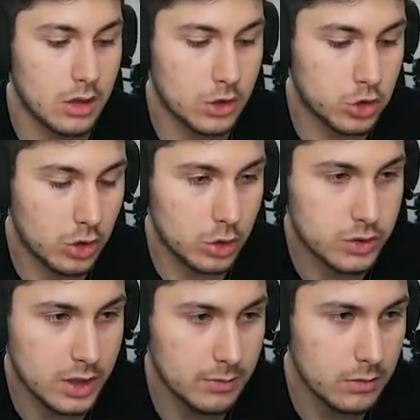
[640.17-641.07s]
Yani şöyle
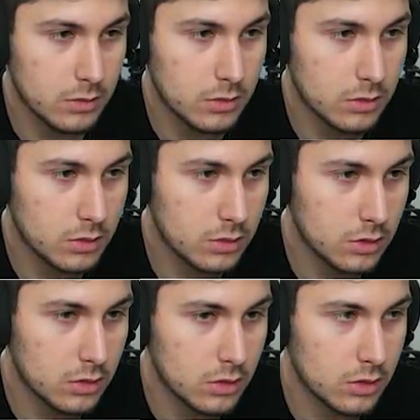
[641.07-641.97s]
göstereyim.
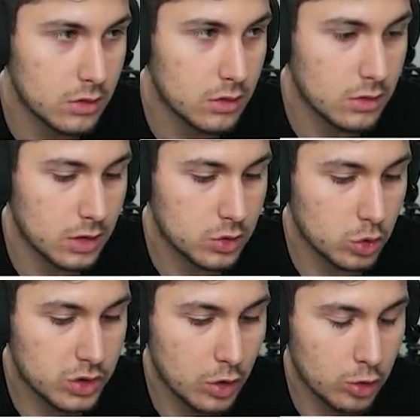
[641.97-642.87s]
Nasıl
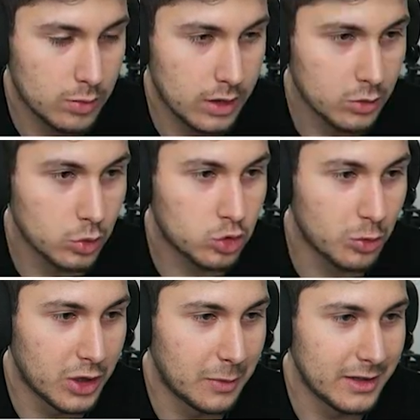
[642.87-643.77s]
gösteriyordum lan?
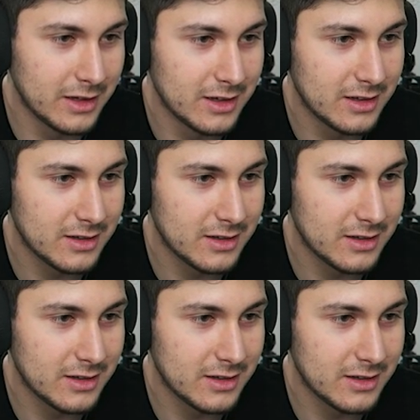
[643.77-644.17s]
Unuttum oynamayı.